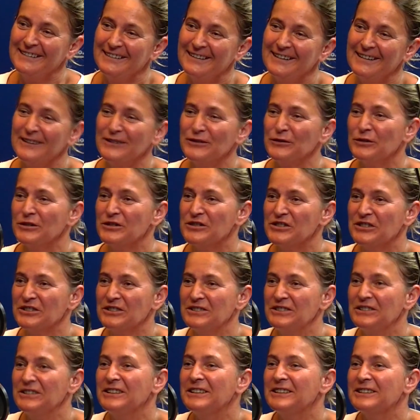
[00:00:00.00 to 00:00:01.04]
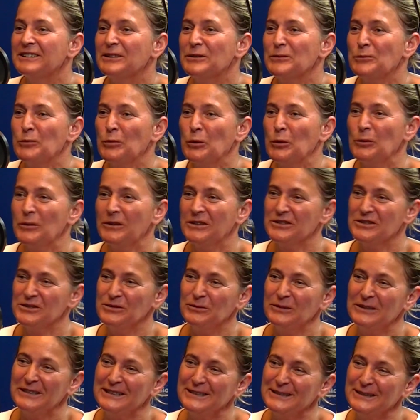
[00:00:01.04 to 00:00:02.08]
ale to jeszcze nie ten moment,
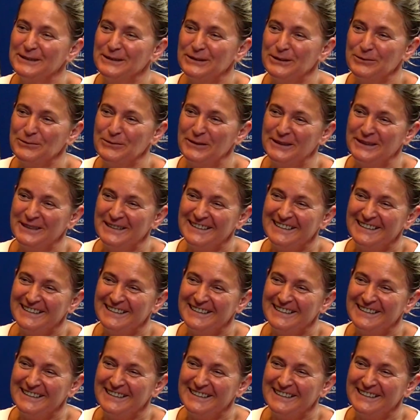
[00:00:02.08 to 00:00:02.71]
żeby na ten temat